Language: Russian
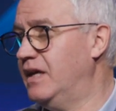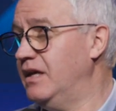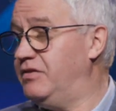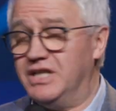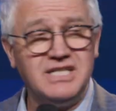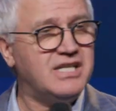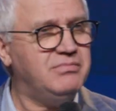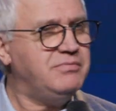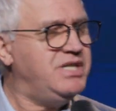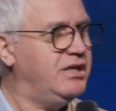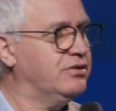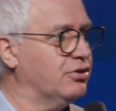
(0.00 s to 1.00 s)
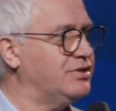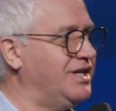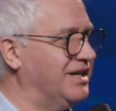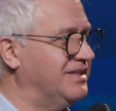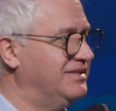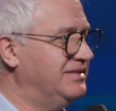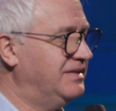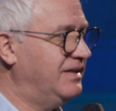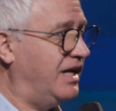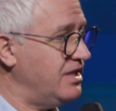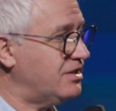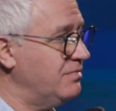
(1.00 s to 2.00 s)
Ведь на самом деле, друзья,
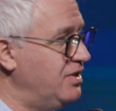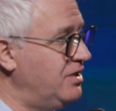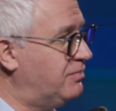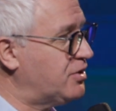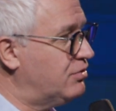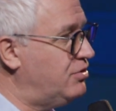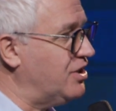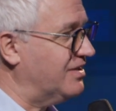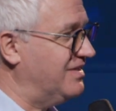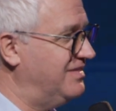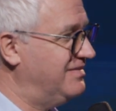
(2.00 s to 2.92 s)
а если бы не постучал?